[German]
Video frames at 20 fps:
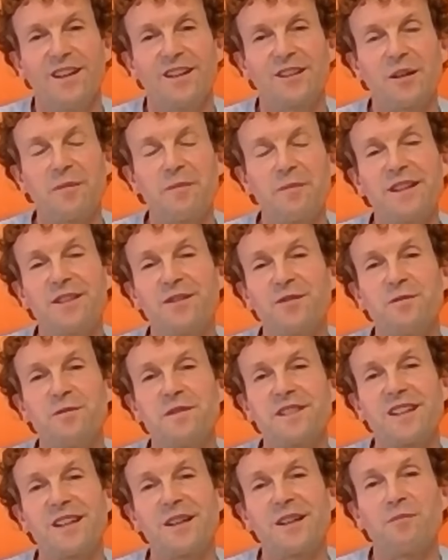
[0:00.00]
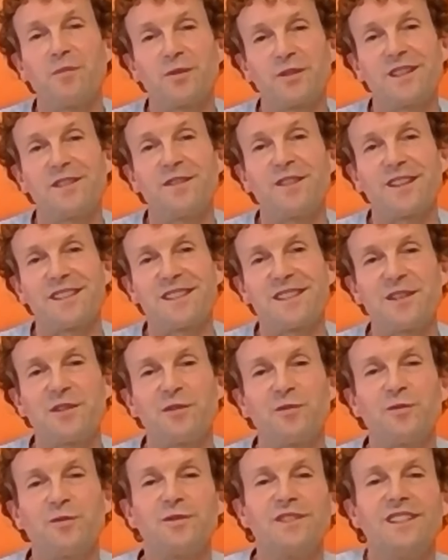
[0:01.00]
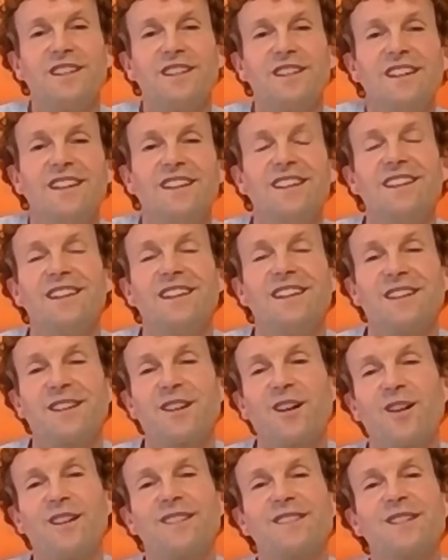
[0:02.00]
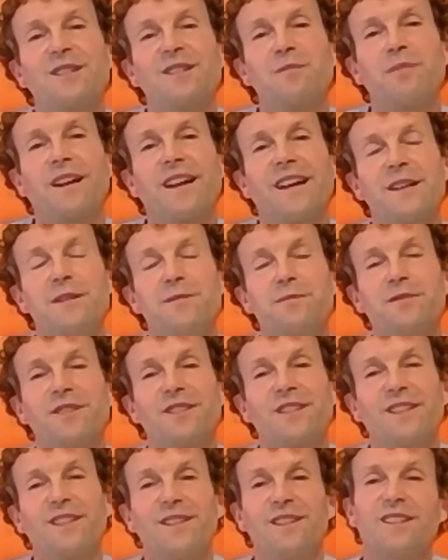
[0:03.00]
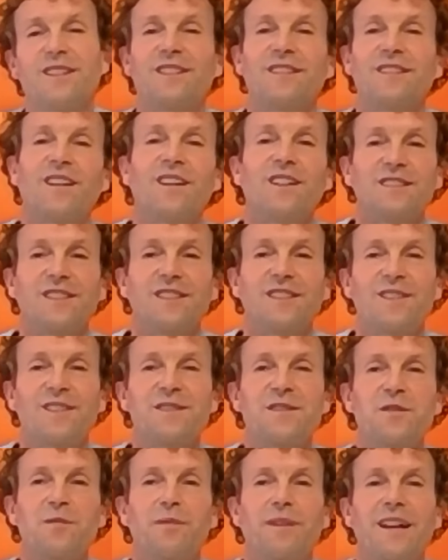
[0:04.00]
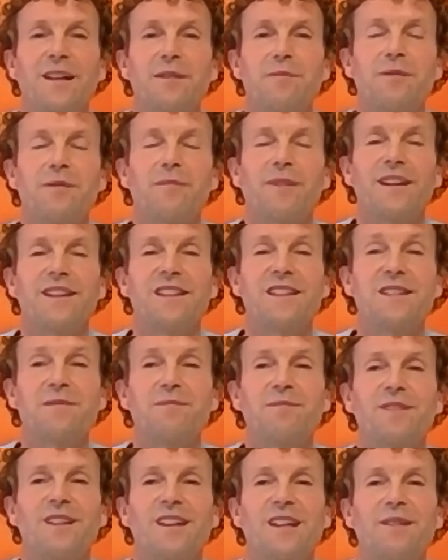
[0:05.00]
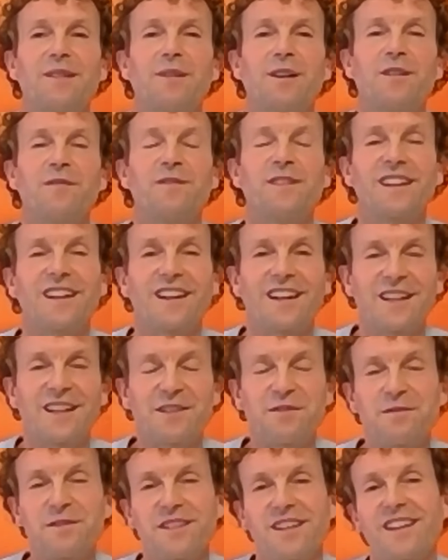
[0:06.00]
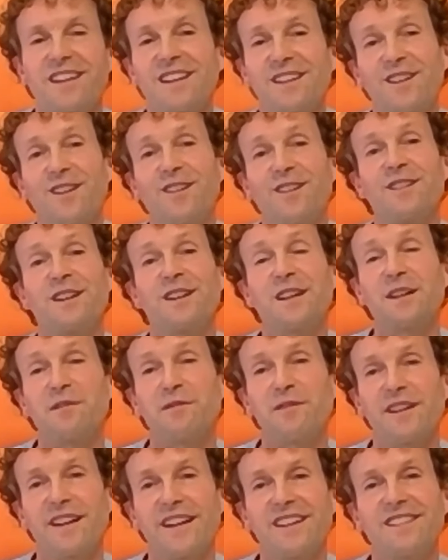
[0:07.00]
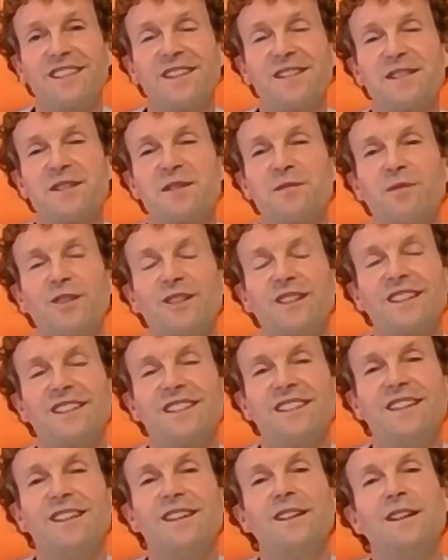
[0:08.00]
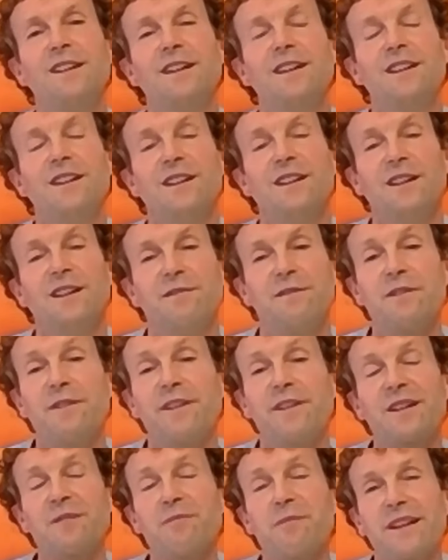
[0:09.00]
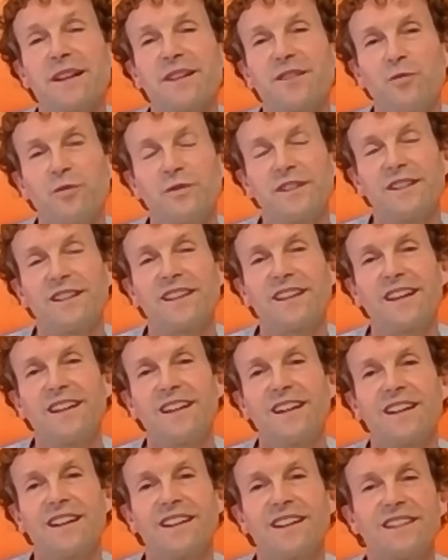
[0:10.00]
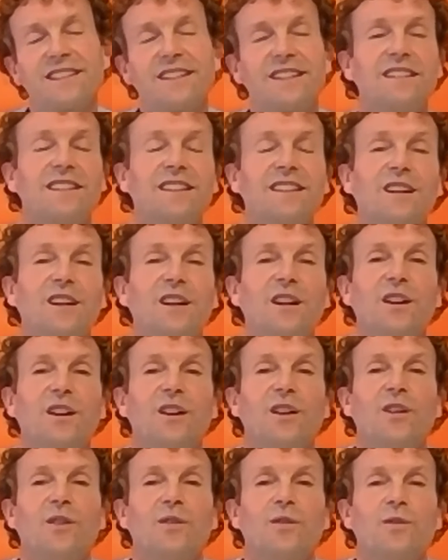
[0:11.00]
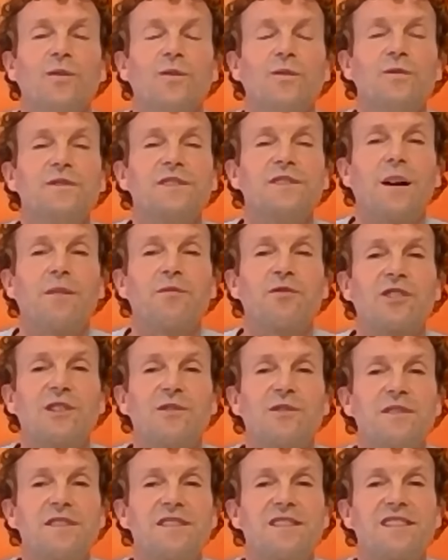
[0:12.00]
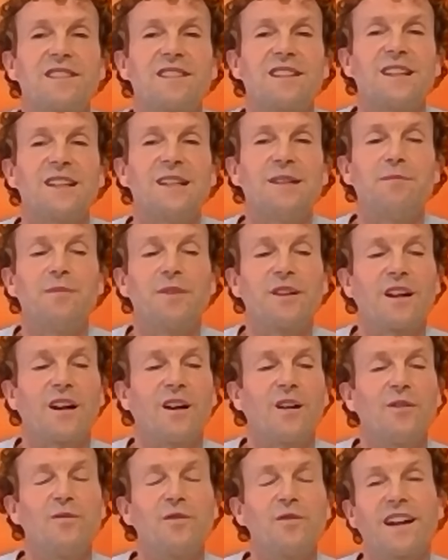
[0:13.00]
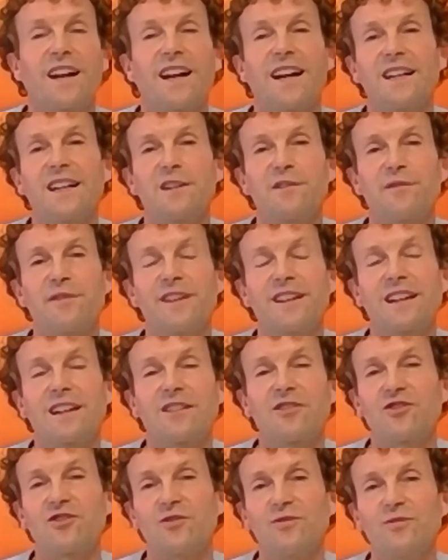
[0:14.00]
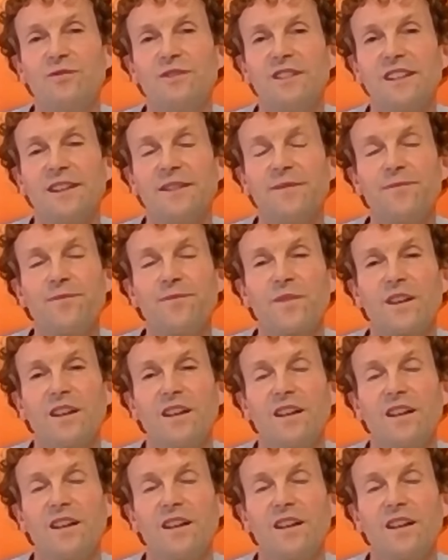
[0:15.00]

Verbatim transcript: damit unsere Motivation erhalten bleibt, da dran zu bleiben bei diesem Thema, wirklich unsere Gedanken verändern zu wollen. Wir werden Methoden kennenlernen und am Schluss immer auch eine Viertelstunde